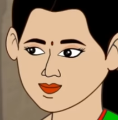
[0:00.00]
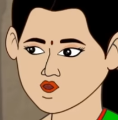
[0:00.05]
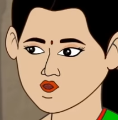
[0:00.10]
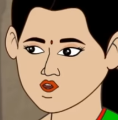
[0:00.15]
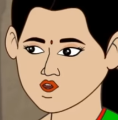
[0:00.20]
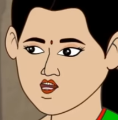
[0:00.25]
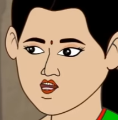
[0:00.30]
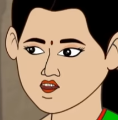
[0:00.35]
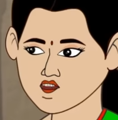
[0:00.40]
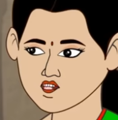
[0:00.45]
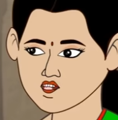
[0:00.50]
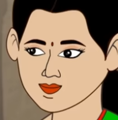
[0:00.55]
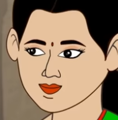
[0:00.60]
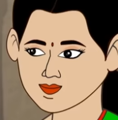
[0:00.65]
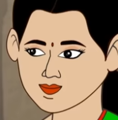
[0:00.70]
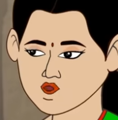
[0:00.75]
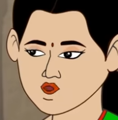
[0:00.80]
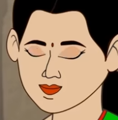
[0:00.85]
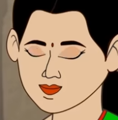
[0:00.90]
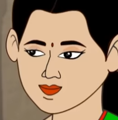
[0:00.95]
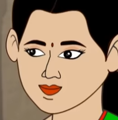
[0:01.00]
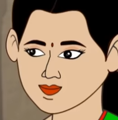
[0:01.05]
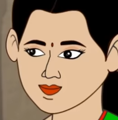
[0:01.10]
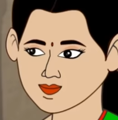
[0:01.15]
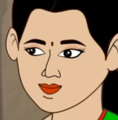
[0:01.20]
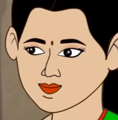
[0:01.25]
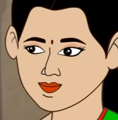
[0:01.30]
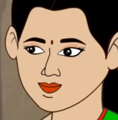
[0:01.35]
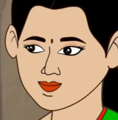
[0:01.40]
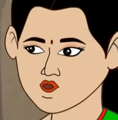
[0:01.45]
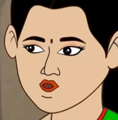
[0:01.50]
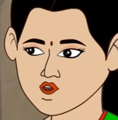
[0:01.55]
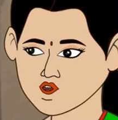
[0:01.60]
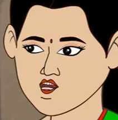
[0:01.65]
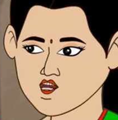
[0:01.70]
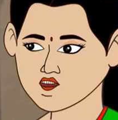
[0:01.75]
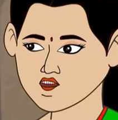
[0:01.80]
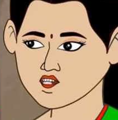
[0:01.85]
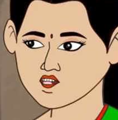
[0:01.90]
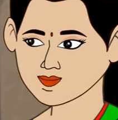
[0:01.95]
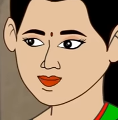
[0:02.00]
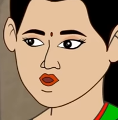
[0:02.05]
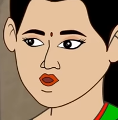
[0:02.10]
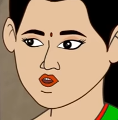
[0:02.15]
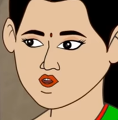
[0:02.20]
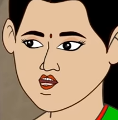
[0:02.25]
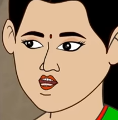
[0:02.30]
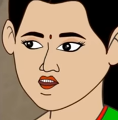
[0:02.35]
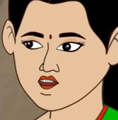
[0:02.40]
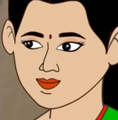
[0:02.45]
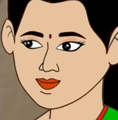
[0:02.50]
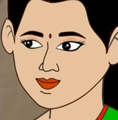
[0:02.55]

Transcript: দামও অনেক এই কসু বিক্রি করে